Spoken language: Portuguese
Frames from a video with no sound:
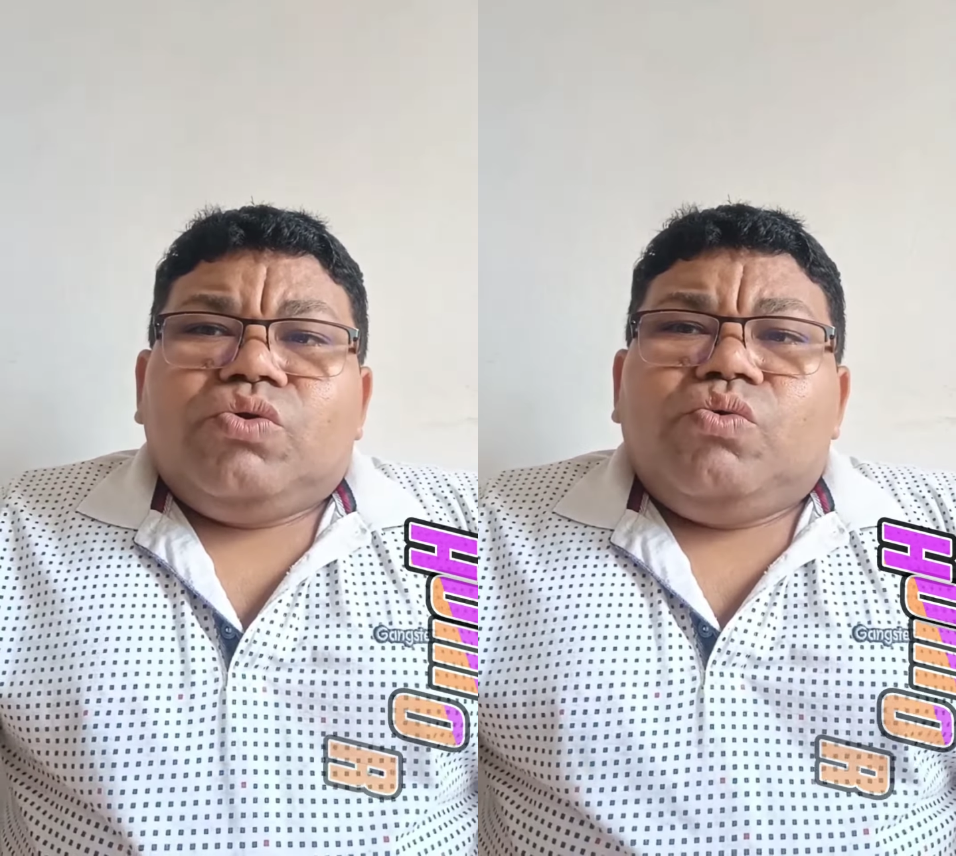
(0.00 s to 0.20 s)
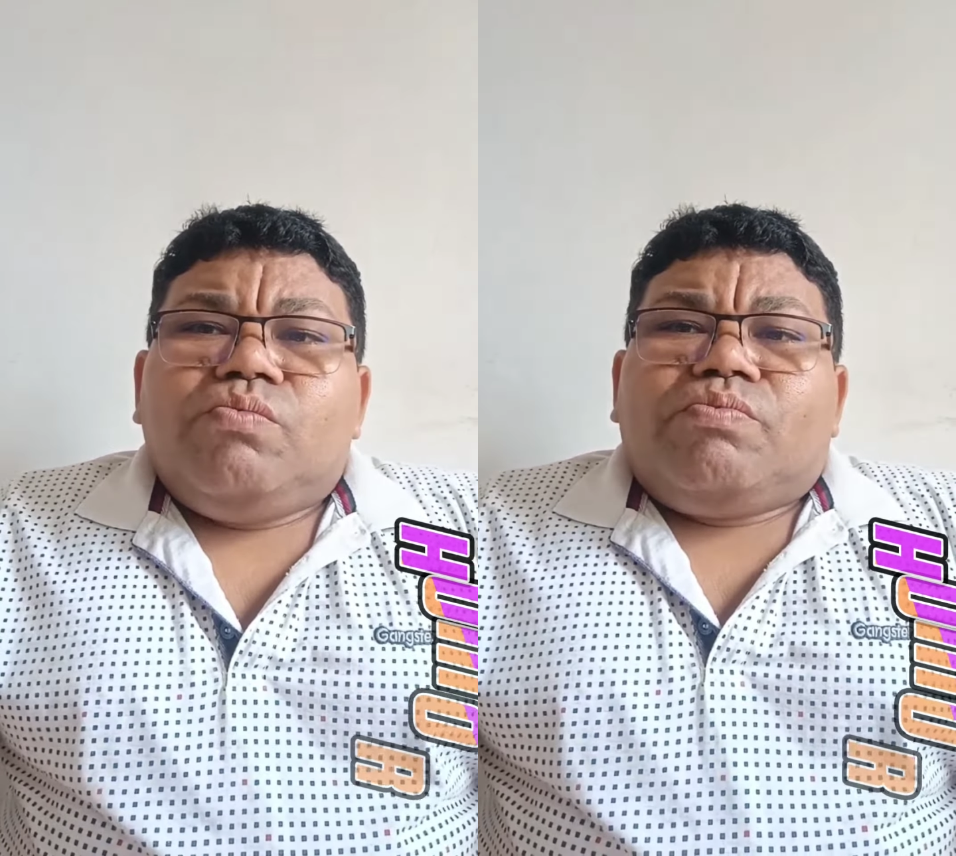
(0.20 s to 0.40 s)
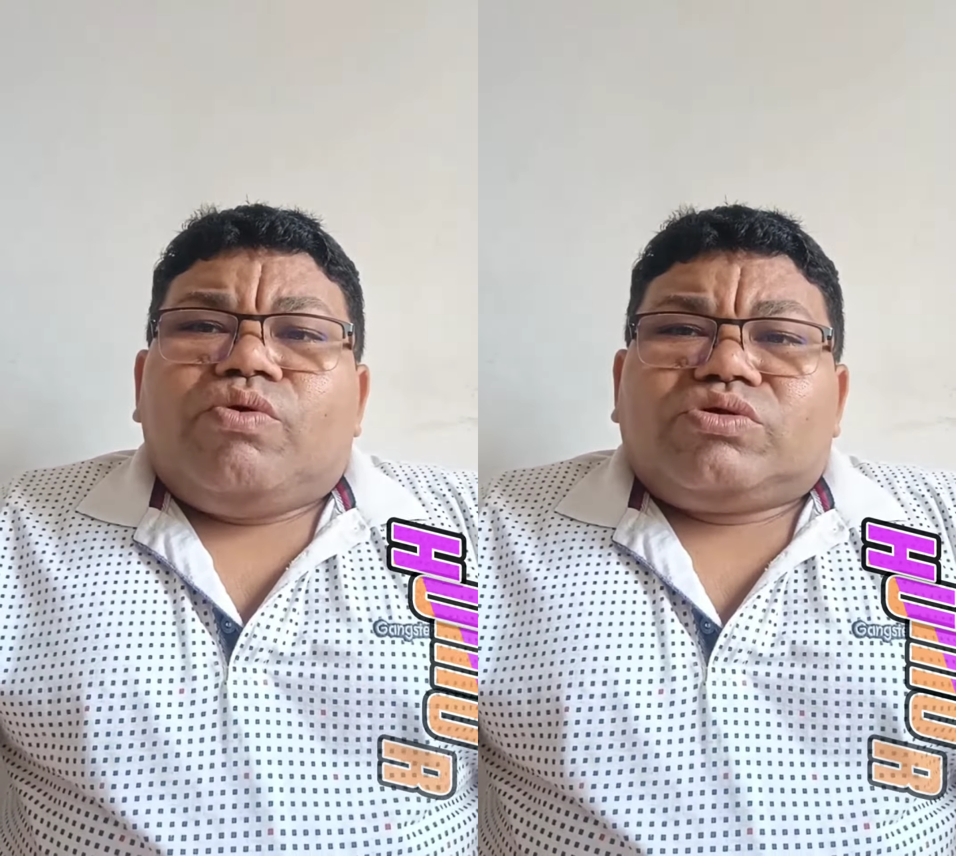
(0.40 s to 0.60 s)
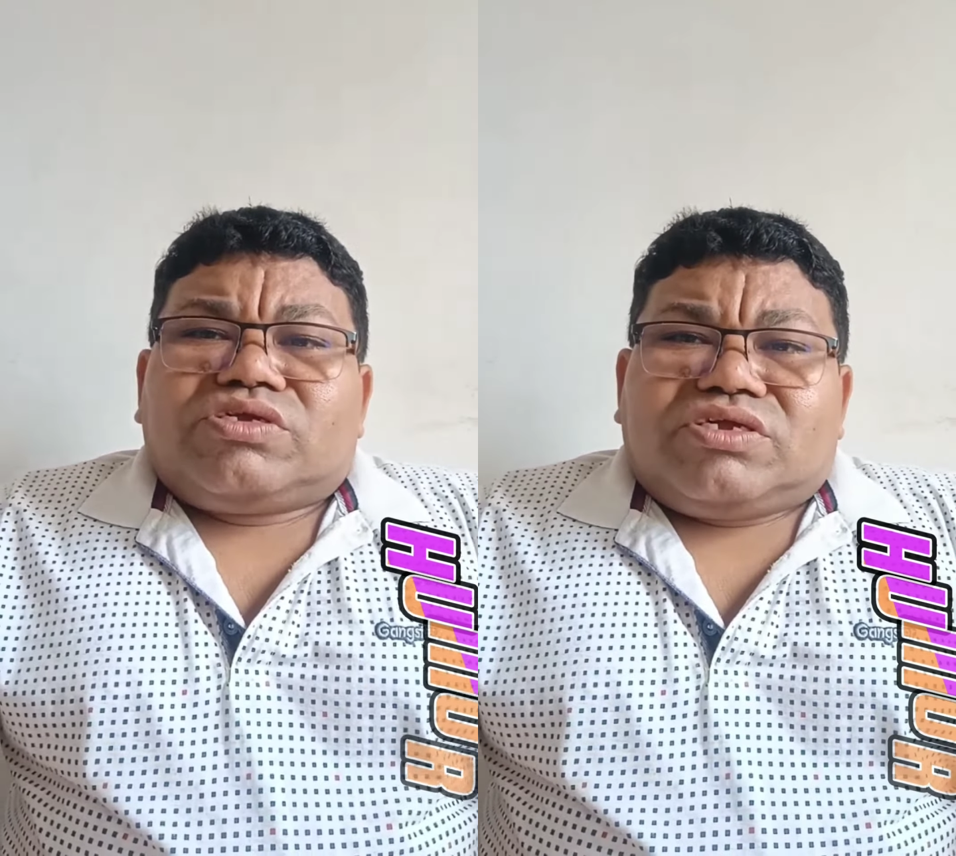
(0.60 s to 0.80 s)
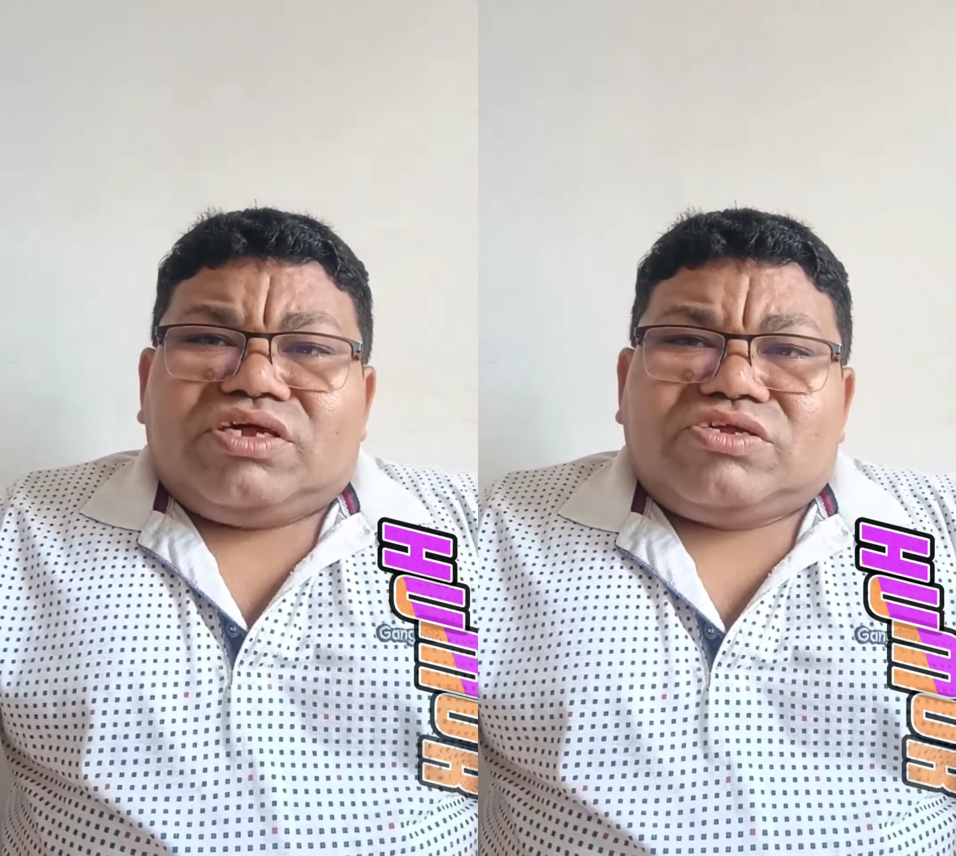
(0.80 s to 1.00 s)
um bom
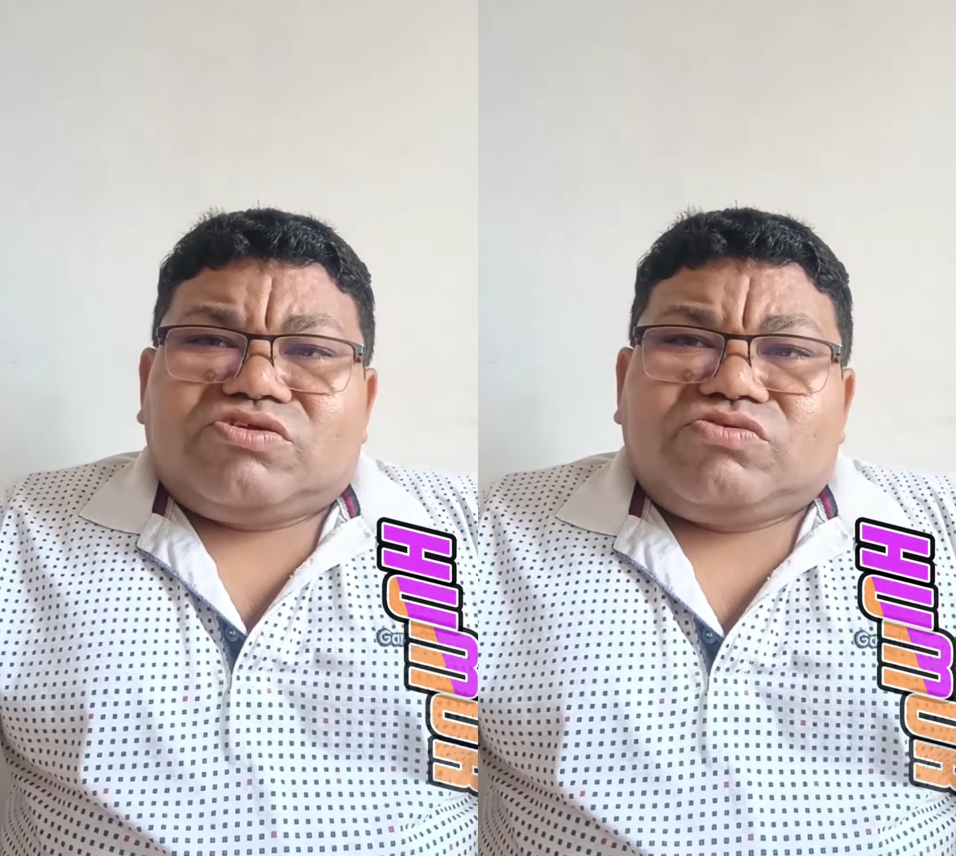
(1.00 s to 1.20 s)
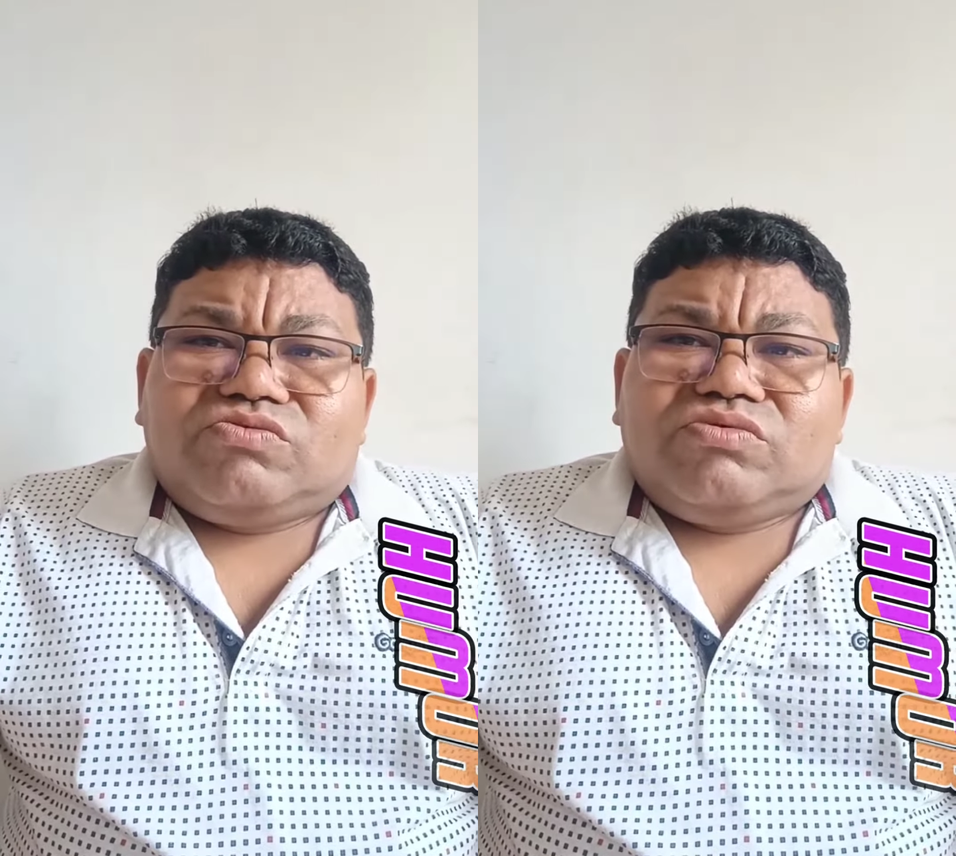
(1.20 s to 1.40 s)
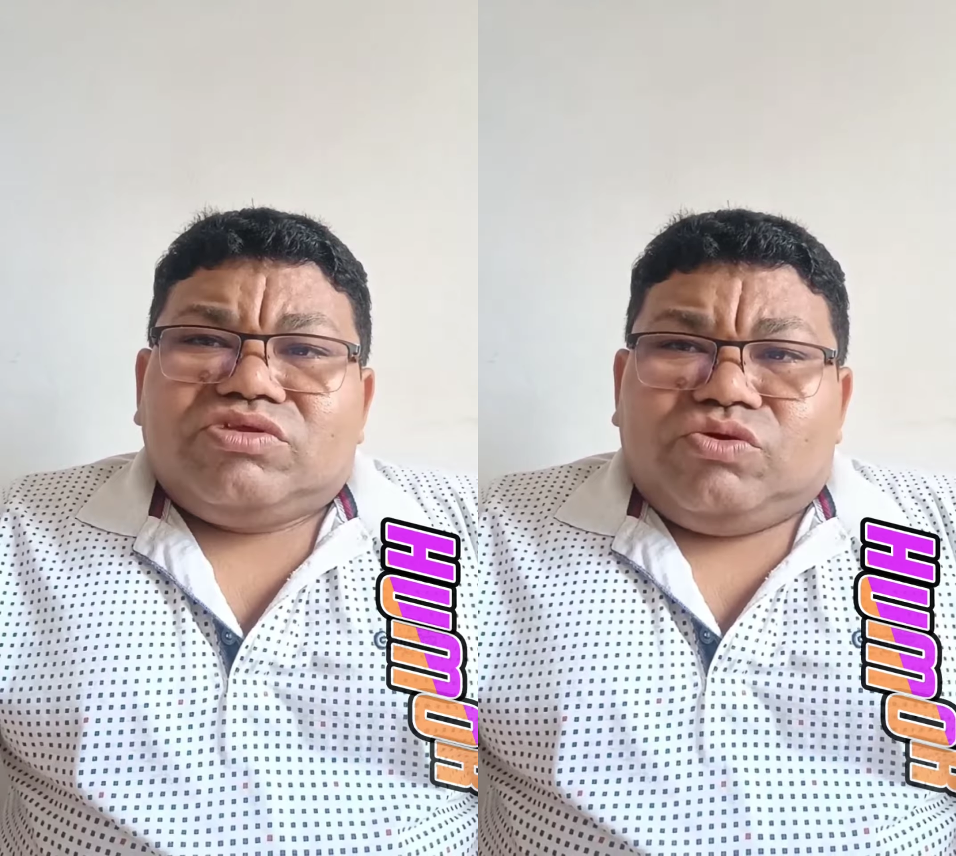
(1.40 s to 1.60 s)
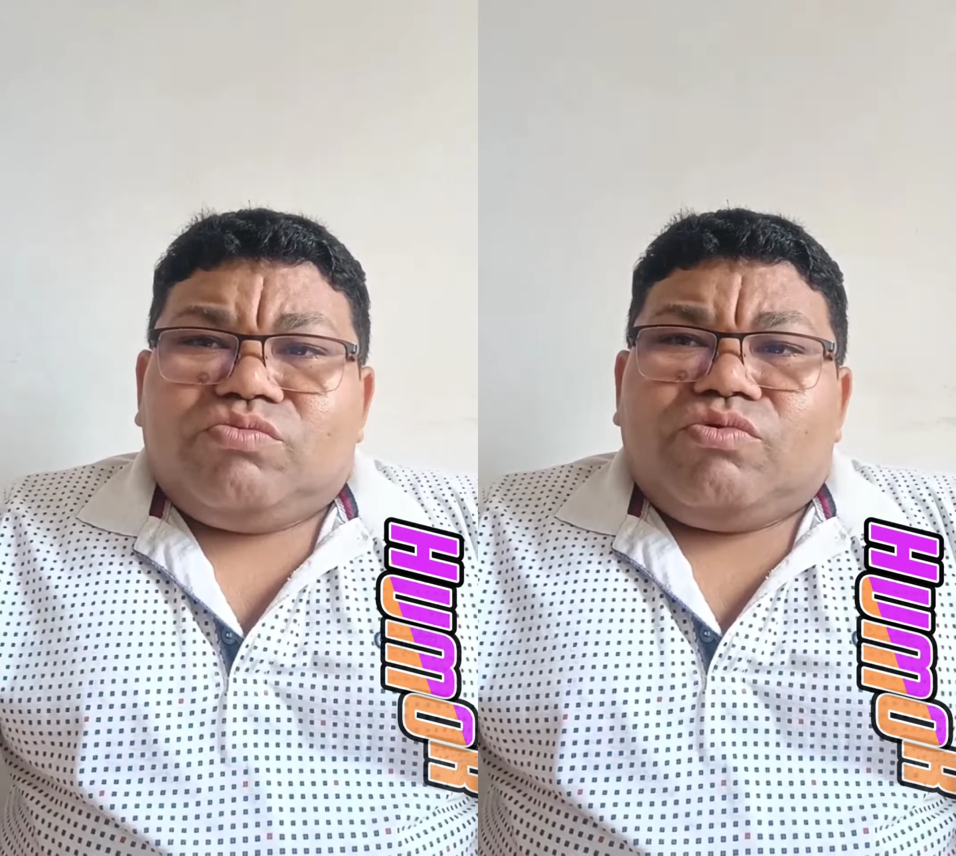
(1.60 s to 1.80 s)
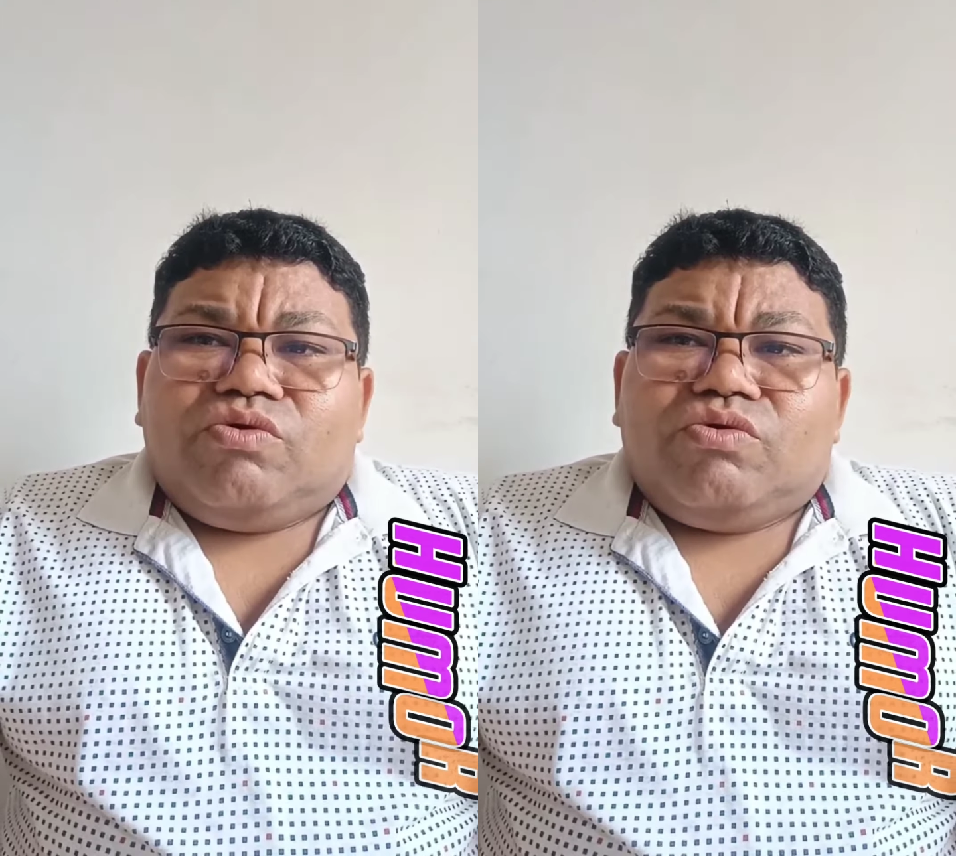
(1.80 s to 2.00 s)
senso de
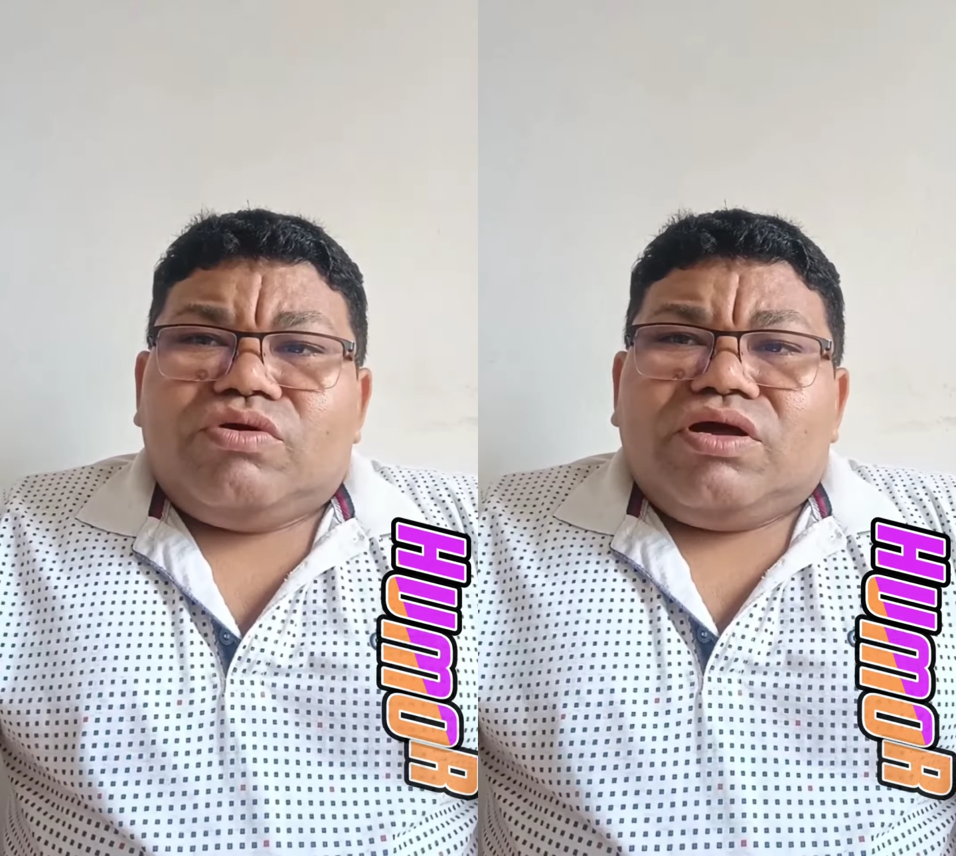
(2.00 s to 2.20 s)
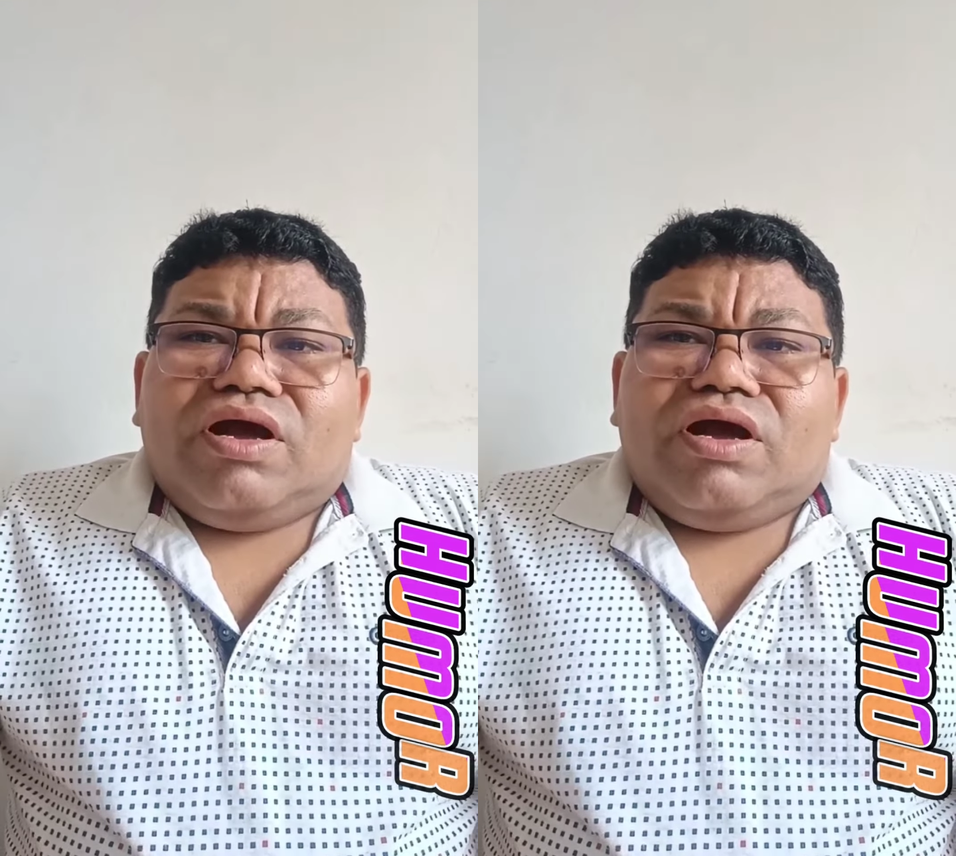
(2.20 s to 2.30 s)
humor